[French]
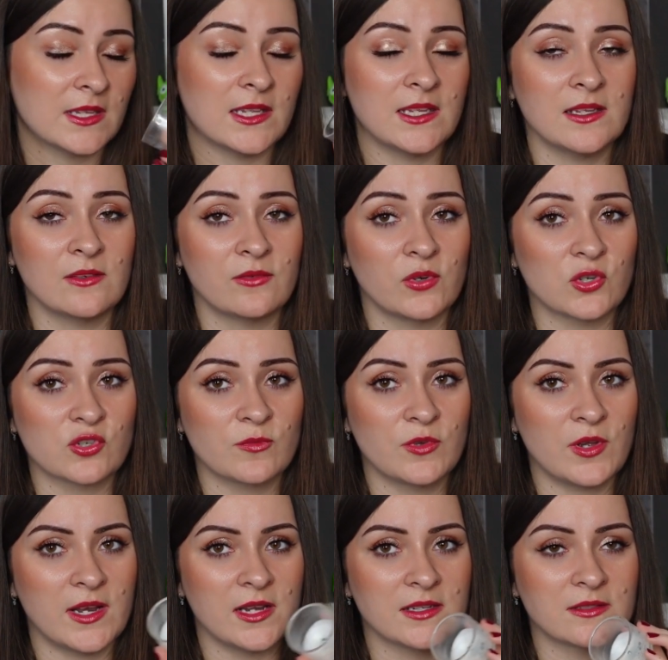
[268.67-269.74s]
Et euh,
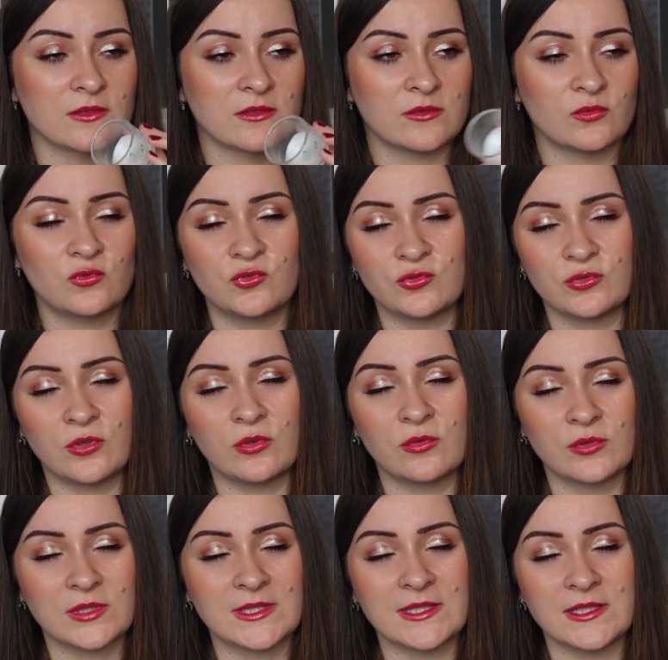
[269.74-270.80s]
franchement, elle sent toujours
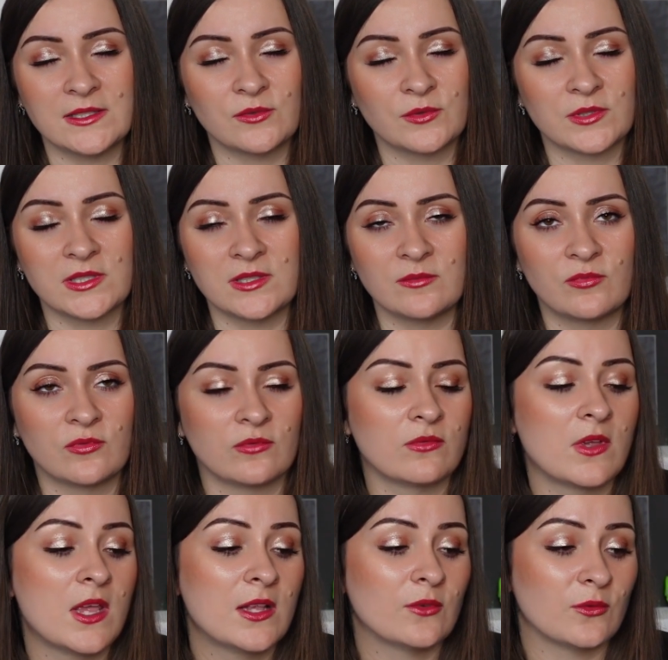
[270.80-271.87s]
aussi, aussi bon.